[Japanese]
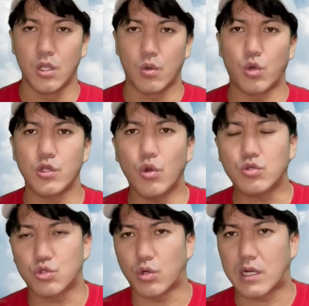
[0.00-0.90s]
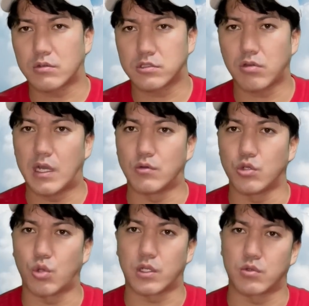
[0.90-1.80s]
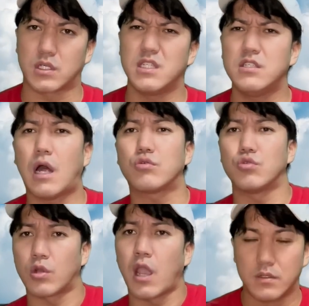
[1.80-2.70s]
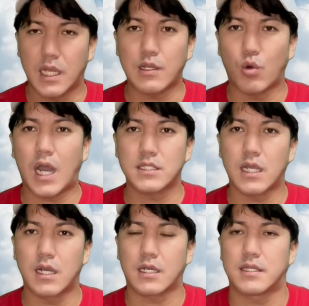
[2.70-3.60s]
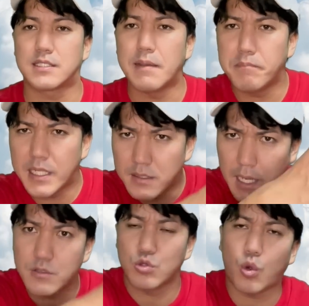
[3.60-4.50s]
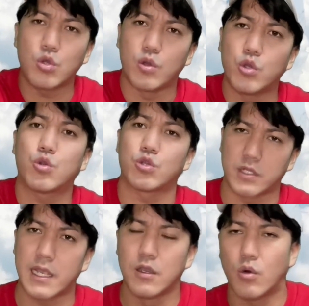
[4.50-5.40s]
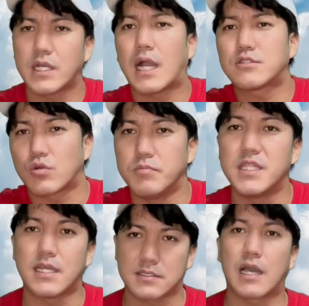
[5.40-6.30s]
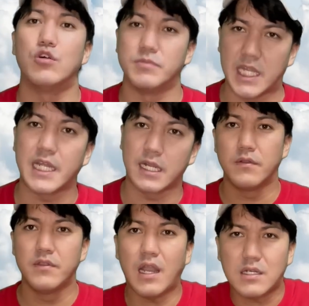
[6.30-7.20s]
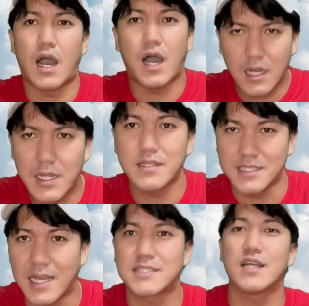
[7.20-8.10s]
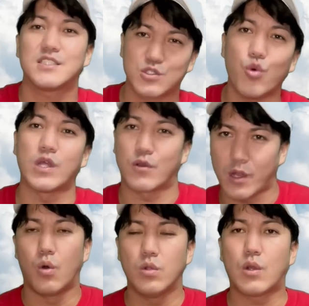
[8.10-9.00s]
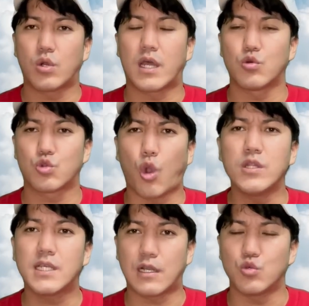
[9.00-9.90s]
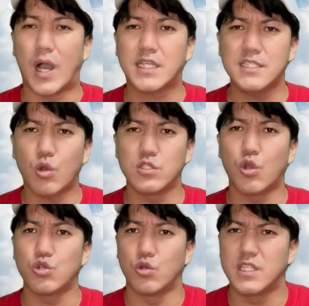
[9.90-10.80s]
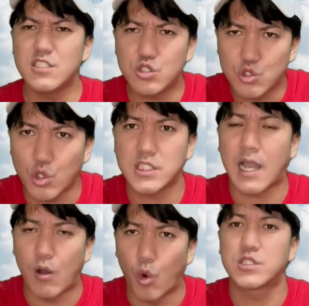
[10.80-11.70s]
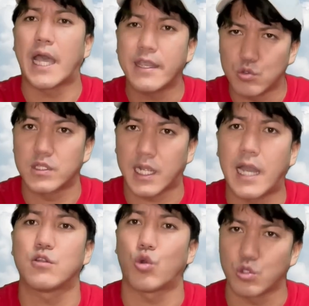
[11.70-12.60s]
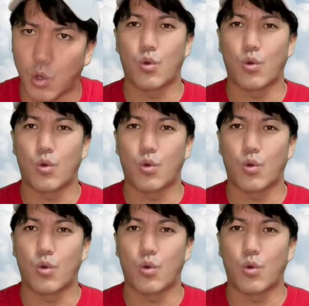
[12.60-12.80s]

これよくドラッグストアに置いとるけど気になるんよね。だいたいお母さんが買って洗面台のとこに置いとるよね。ほんで家族みんな使うみたいな。なんか肌に優しそうなよね。ほんでこれあの、とにかく脇の匂いを24時間抑えるって書いとんよ。